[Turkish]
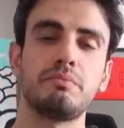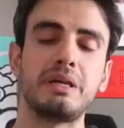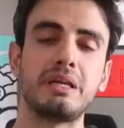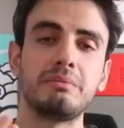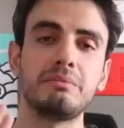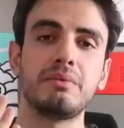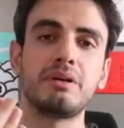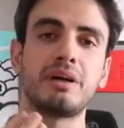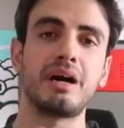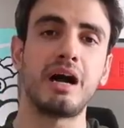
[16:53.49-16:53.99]

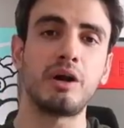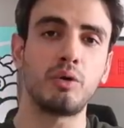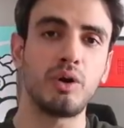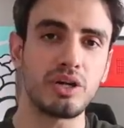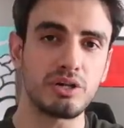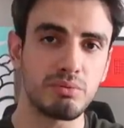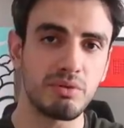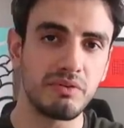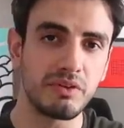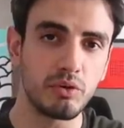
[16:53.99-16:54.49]
Benim kargo
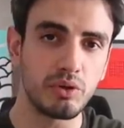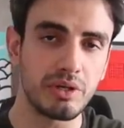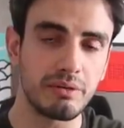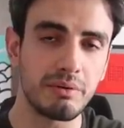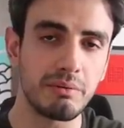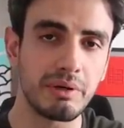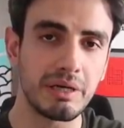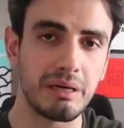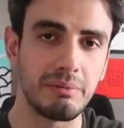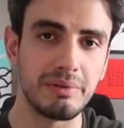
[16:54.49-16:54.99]

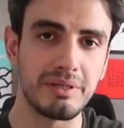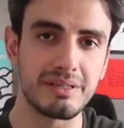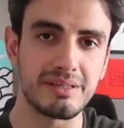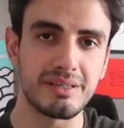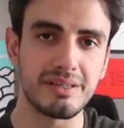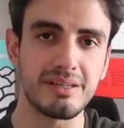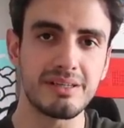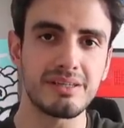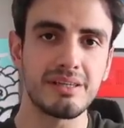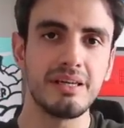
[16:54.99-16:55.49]
videolarıma
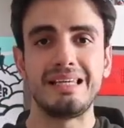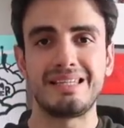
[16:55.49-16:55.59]
bakabilirsiniz.